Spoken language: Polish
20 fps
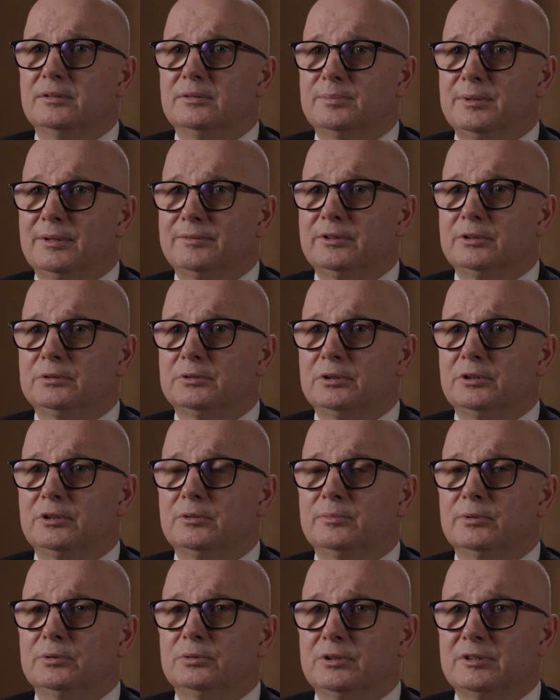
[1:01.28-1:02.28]
prawda, którego,
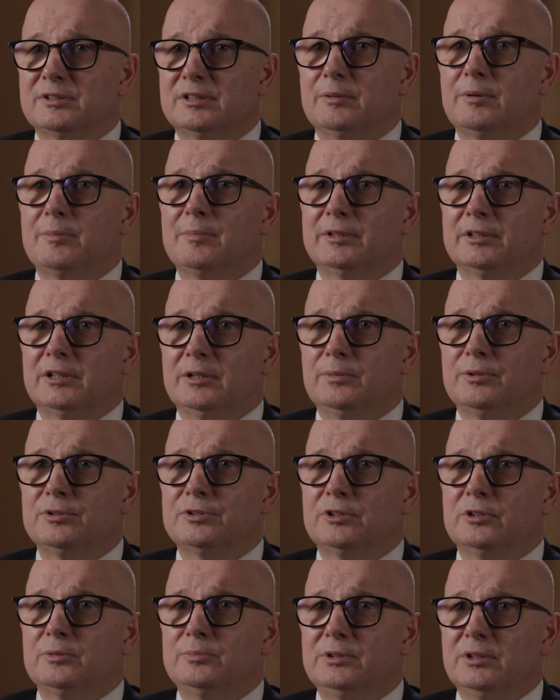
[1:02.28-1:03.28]
które sama Matka
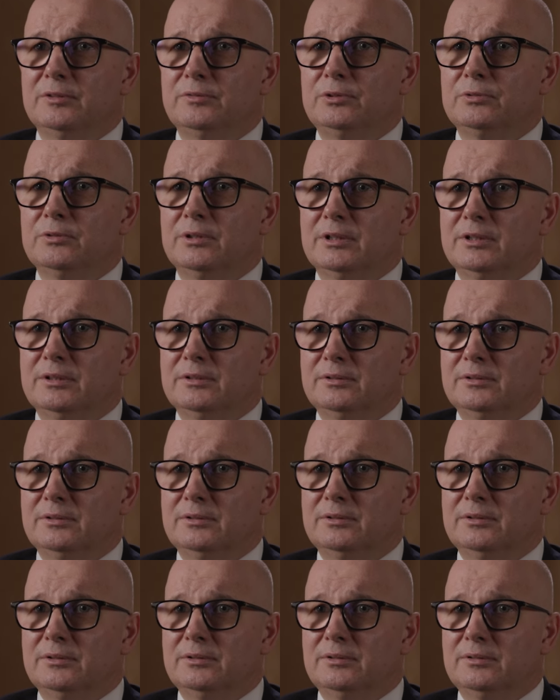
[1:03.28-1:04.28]
Boża objawiła
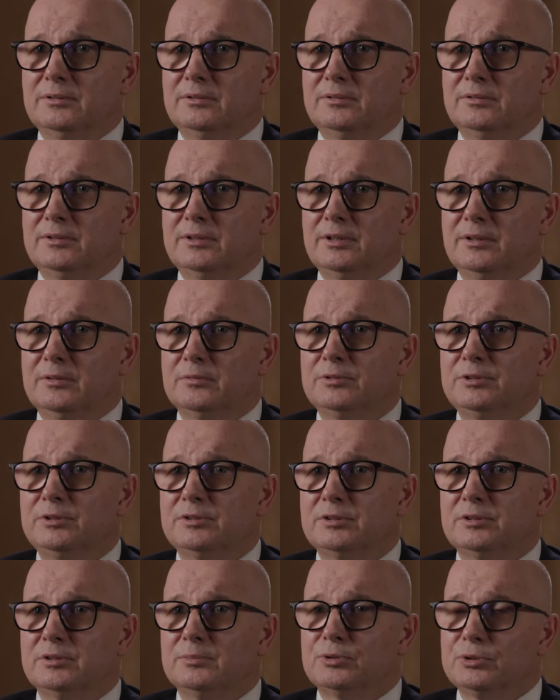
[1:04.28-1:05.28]
na
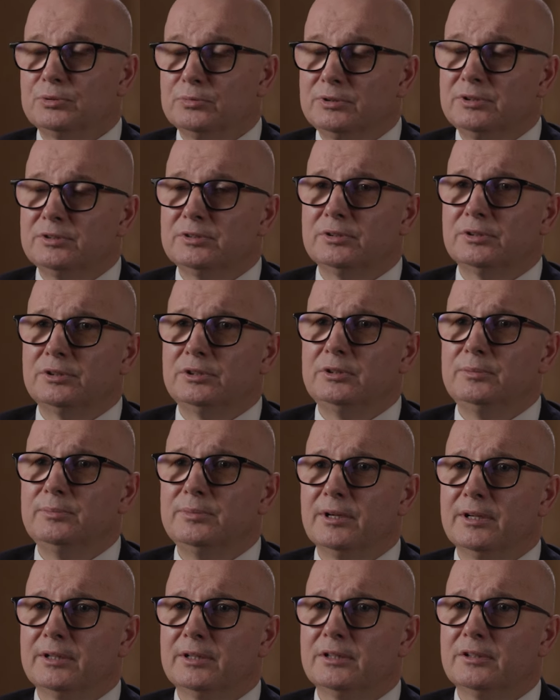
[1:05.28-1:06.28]
ulicy, przy ulicy
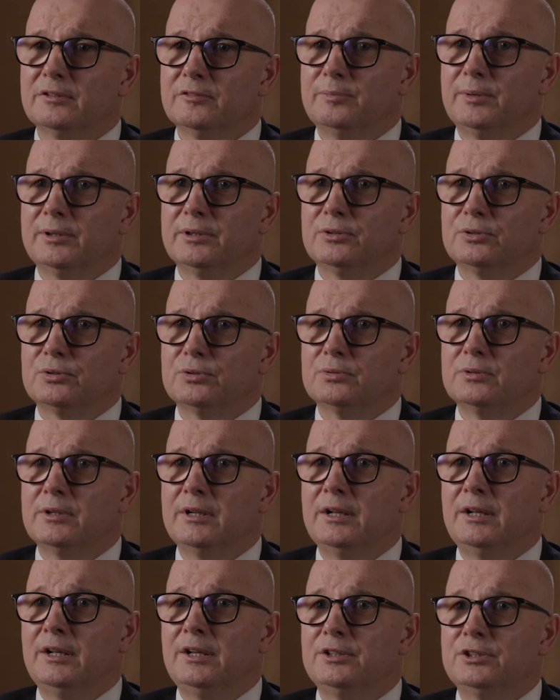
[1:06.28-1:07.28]
Ridibac w Paryżu
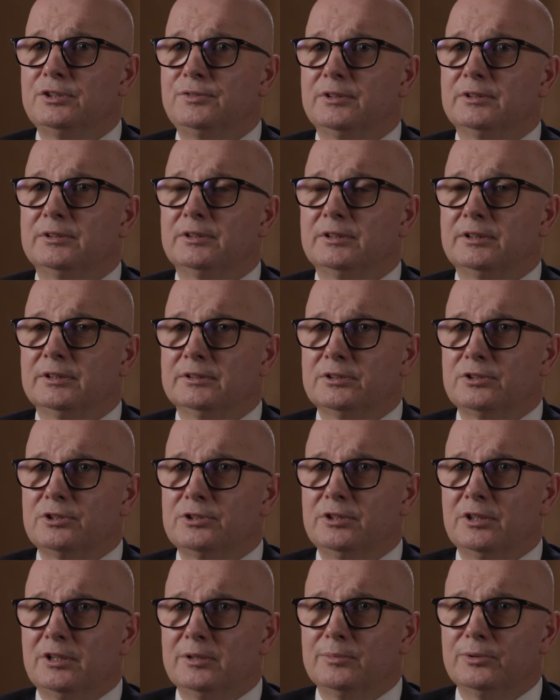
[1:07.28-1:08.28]
świętej
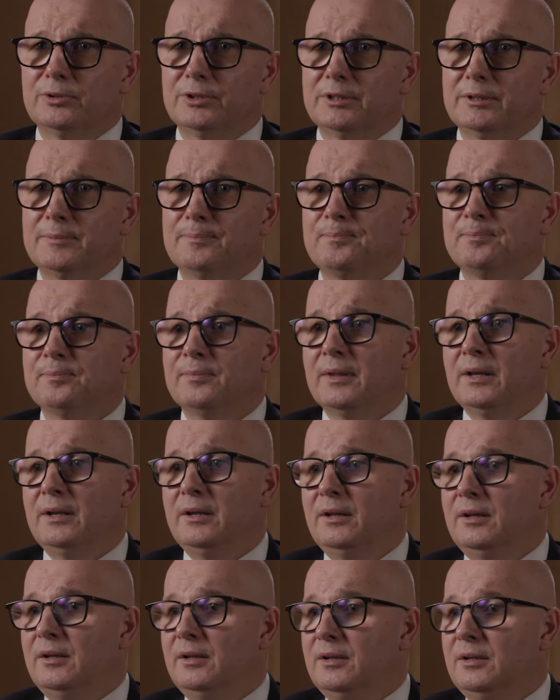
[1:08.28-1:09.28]
Katarzynie Labore.
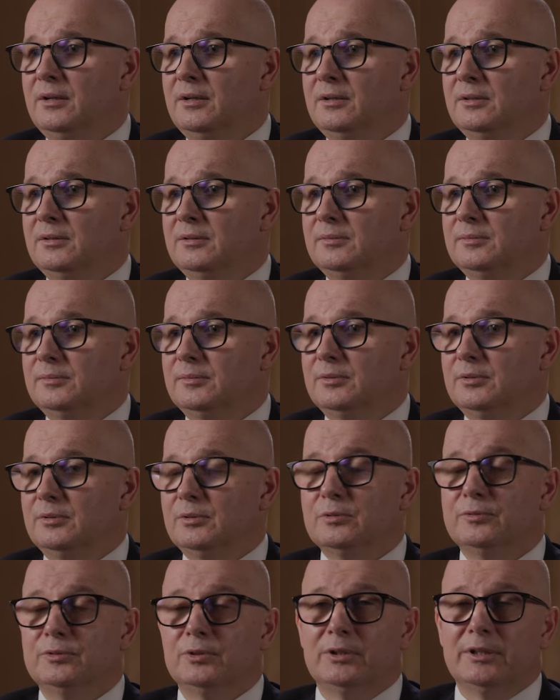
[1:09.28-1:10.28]

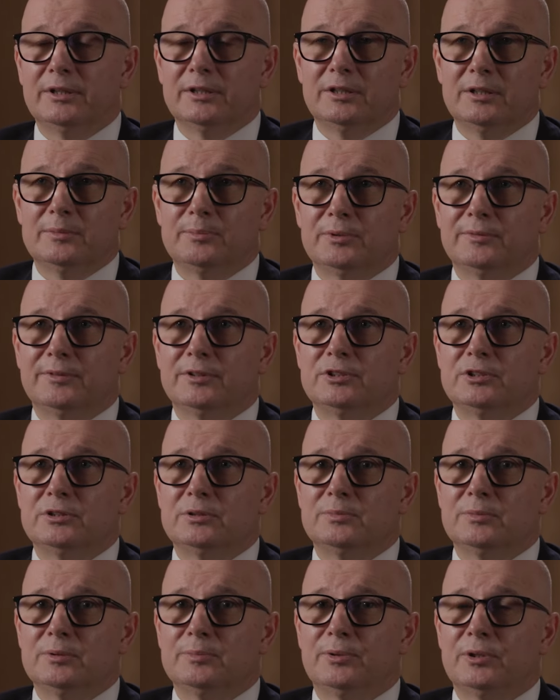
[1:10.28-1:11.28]
Równolegle
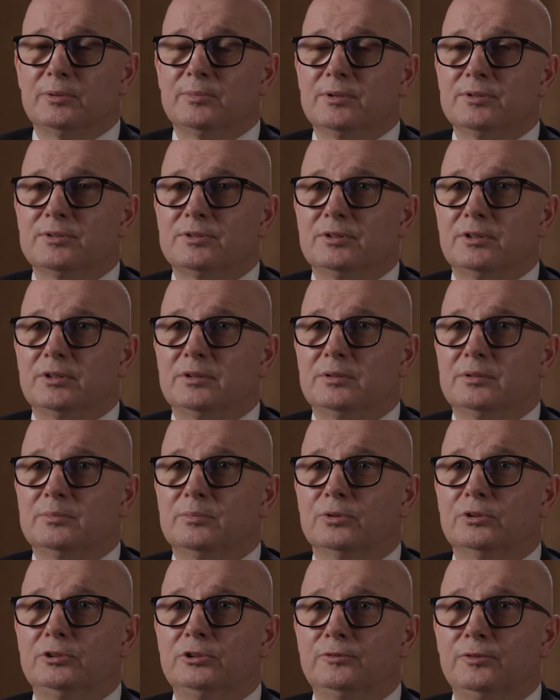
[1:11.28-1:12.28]
prowadziliśmy promocję
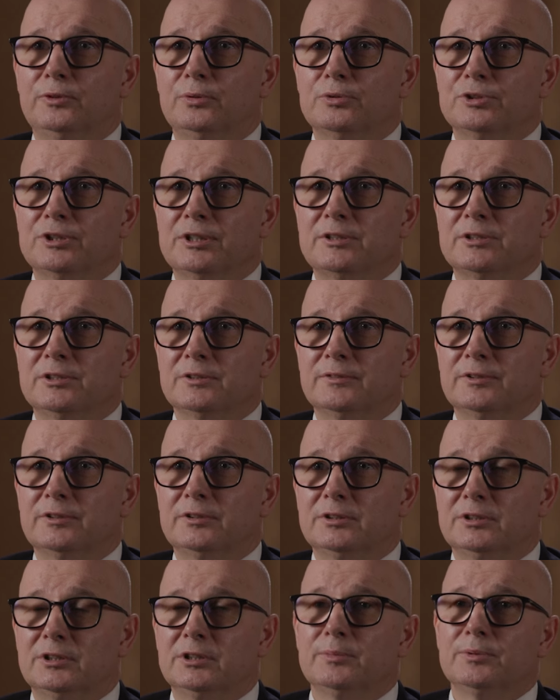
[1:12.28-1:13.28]
modlitwy różańcowej,
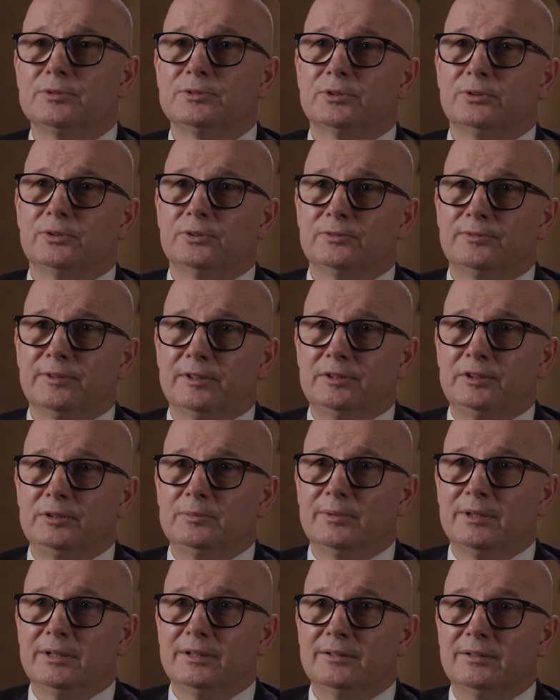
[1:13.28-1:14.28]
no bo skoro
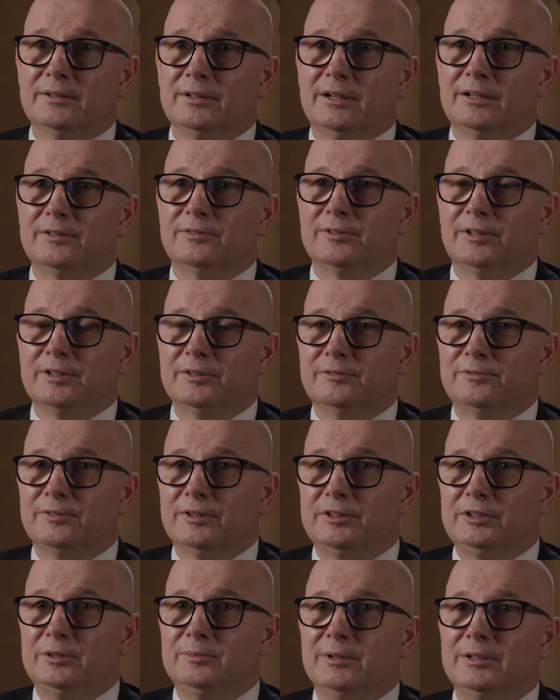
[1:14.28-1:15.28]
Fatima, a
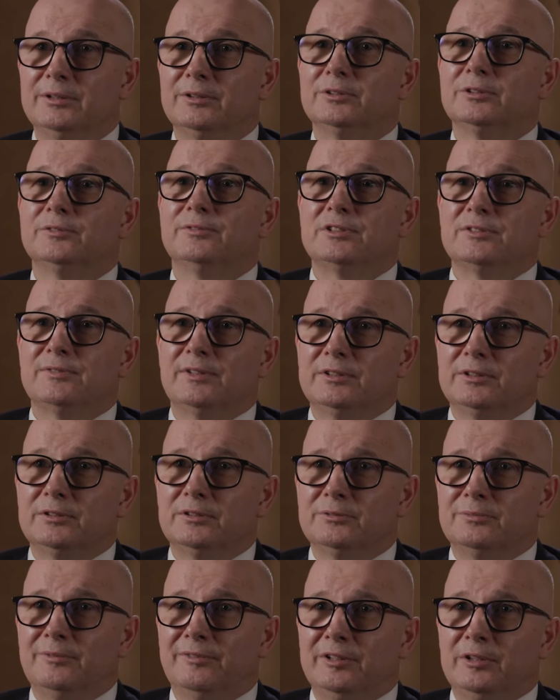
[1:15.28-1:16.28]
Fatima no to wezwanie
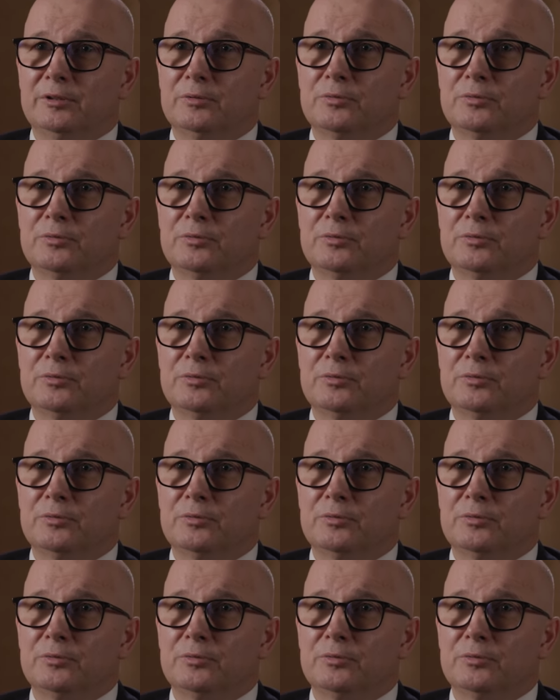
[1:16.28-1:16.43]
do odmawiania